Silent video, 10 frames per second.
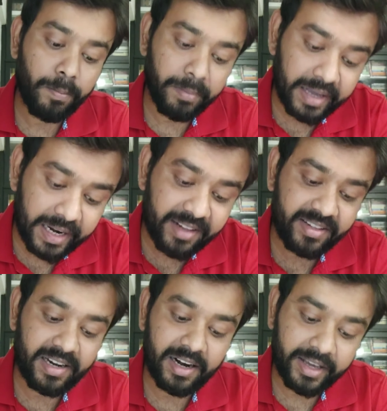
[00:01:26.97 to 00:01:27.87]
मेले
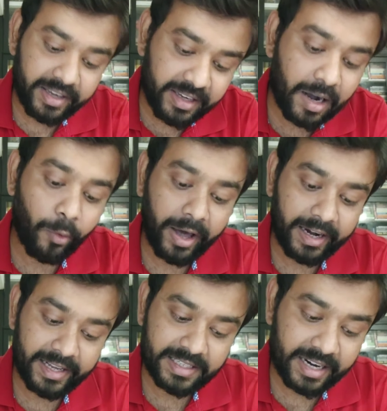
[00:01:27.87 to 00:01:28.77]
से लड़कियां उड़ा
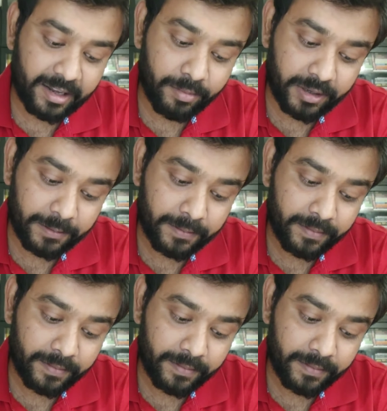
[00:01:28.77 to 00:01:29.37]
ले जाने में